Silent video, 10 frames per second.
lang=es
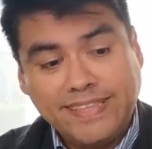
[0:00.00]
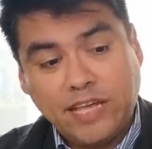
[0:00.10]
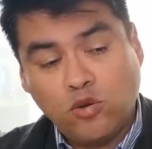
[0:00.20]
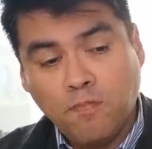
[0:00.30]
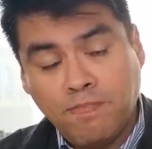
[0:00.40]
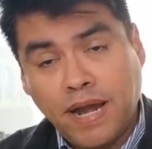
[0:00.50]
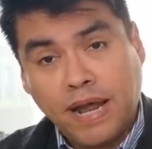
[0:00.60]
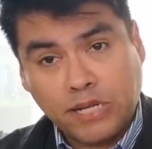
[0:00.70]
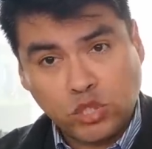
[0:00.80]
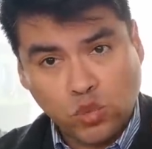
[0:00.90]
de
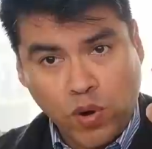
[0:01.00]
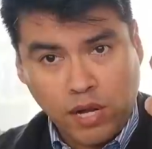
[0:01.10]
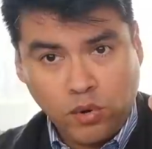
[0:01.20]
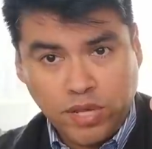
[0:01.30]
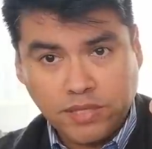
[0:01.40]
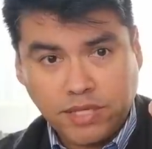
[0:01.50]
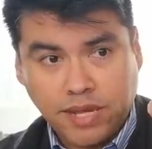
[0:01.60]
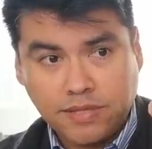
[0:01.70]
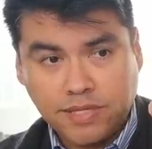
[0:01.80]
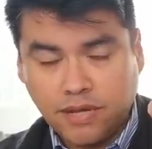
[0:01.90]
comparar su valor
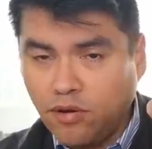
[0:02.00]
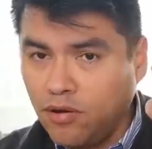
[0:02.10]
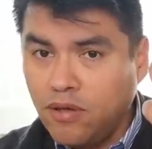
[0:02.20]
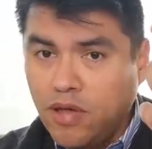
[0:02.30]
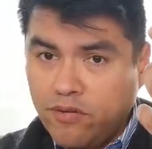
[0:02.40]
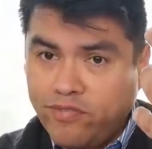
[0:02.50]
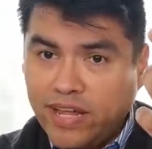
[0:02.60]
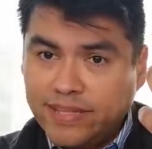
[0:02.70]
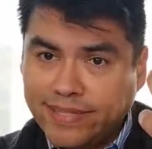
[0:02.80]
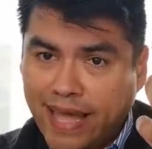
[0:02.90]
intrínseco
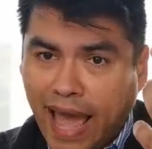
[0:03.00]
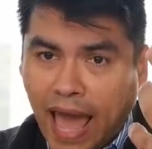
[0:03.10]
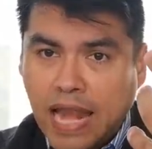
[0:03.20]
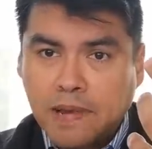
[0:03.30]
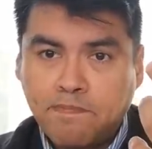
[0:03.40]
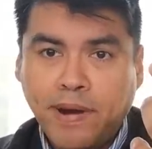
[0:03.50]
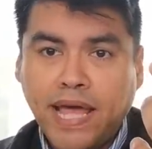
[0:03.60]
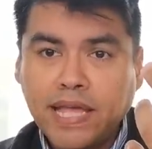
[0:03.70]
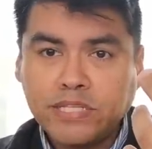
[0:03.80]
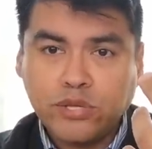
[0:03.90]
frente al
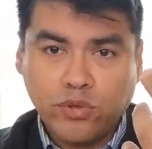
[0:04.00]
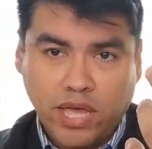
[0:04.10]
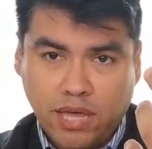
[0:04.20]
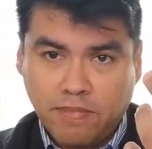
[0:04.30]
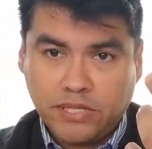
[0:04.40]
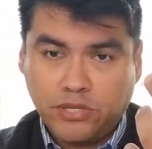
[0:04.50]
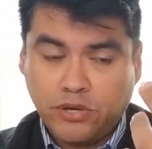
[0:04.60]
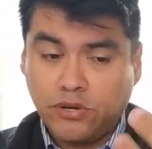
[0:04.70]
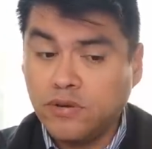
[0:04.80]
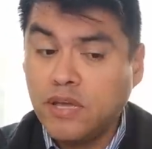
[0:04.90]
precio de
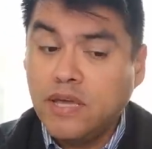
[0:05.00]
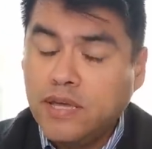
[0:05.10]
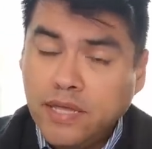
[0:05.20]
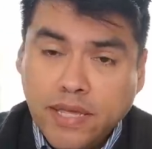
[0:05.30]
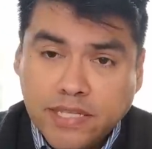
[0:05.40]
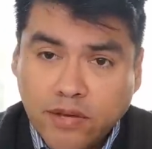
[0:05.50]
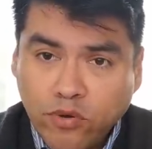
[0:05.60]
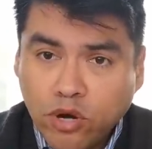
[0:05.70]
emisión y de esta